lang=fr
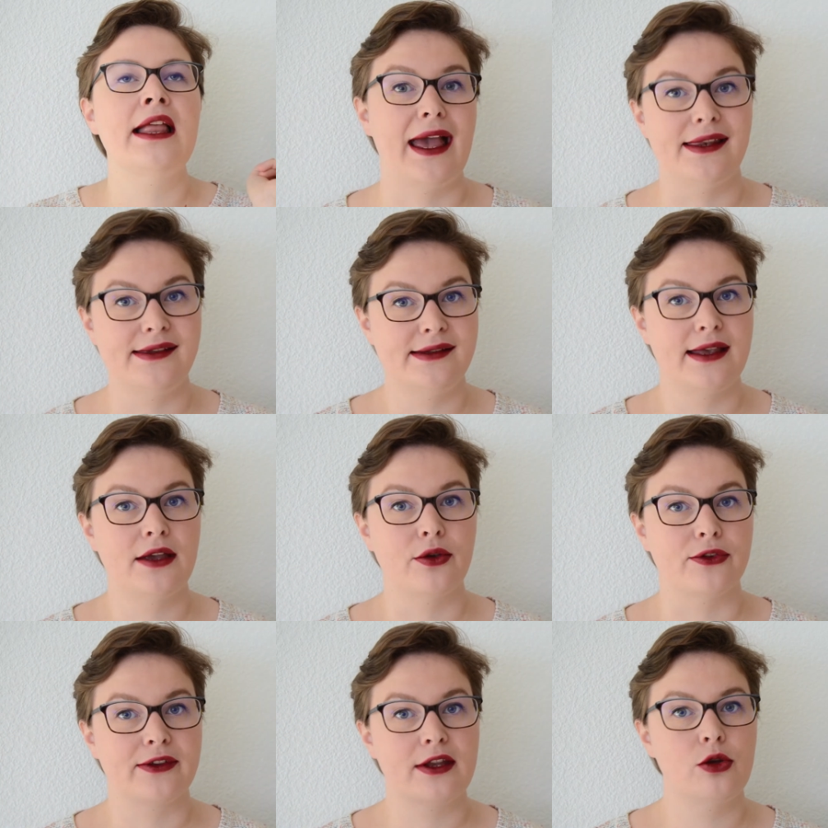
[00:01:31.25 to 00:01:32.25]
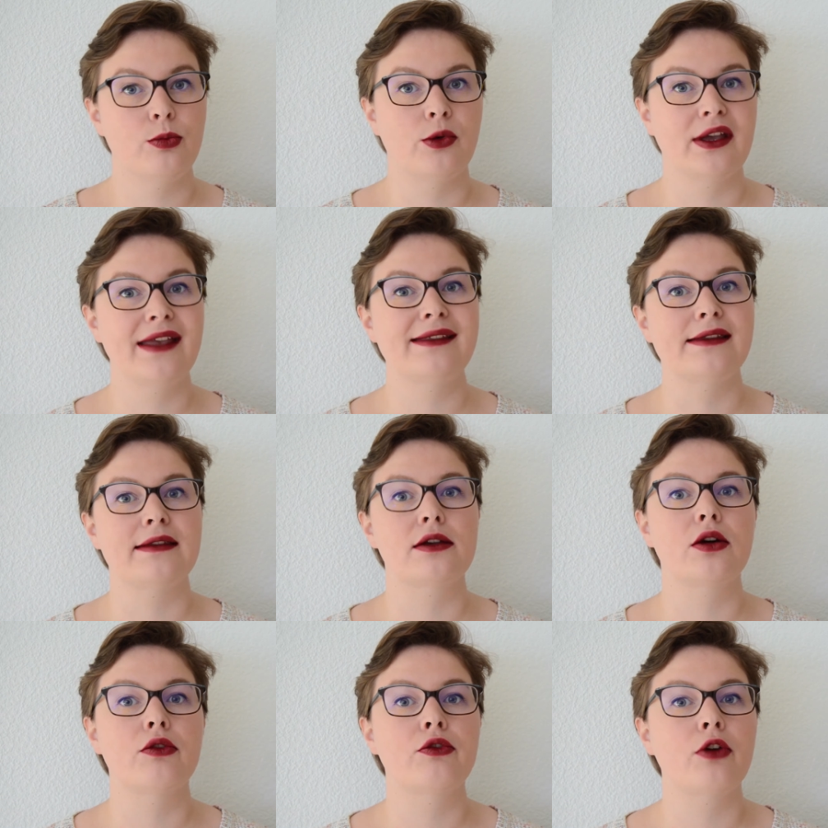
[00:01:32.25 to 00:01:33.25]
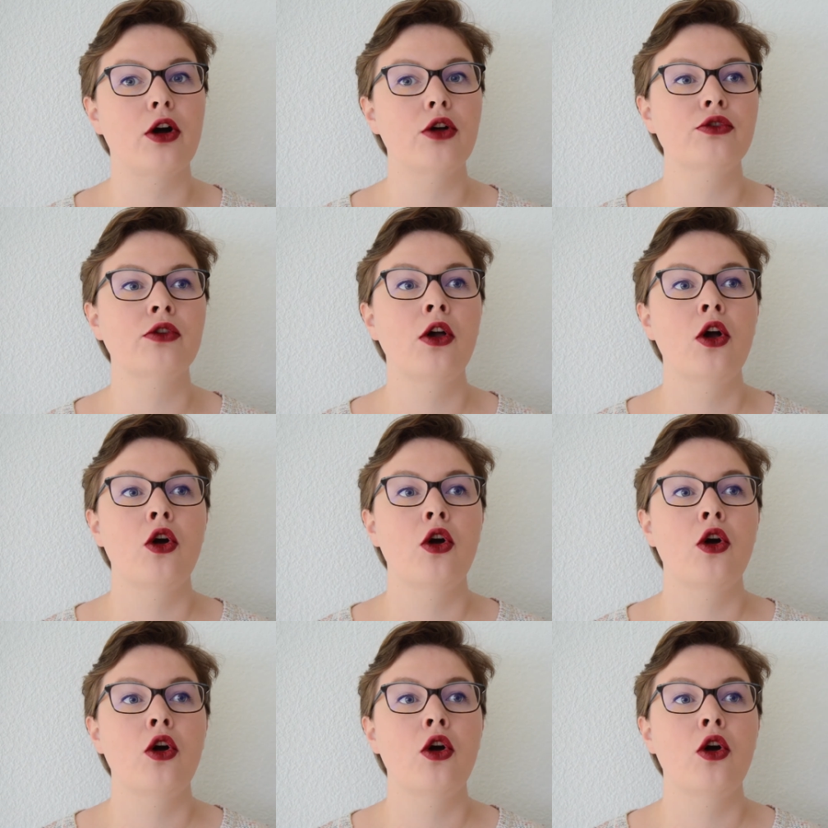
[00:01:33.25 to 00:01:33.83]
Elle disait que ce qui lui manquait c'était qu'en France